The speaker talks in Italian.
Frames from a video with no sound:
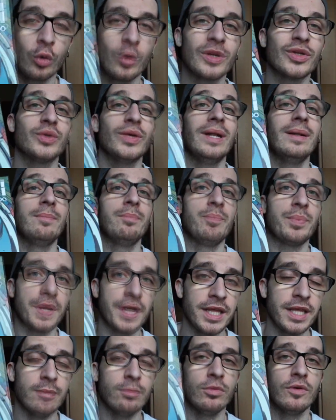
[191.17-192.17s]
Questo è il
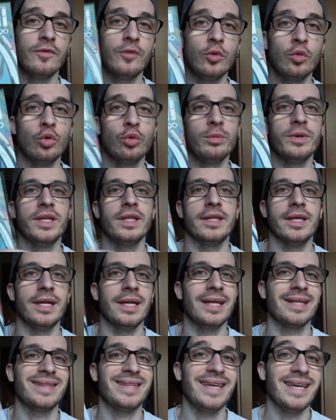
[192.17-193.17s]
primo volume
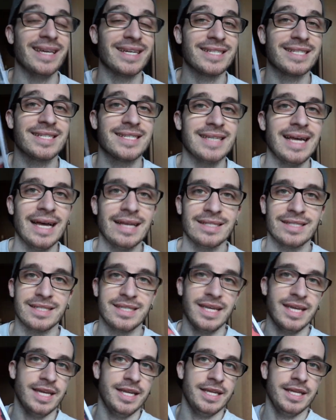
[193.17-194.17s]
della terza
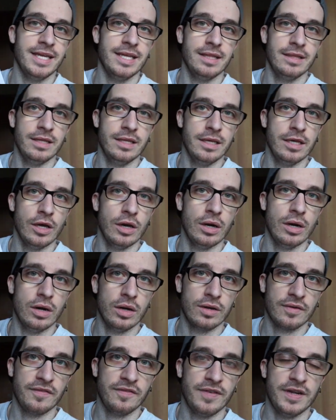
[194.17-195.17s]
serie di
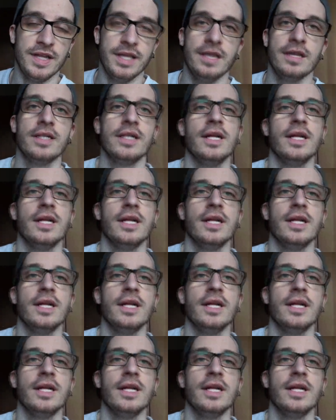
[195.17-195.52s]
Orfani.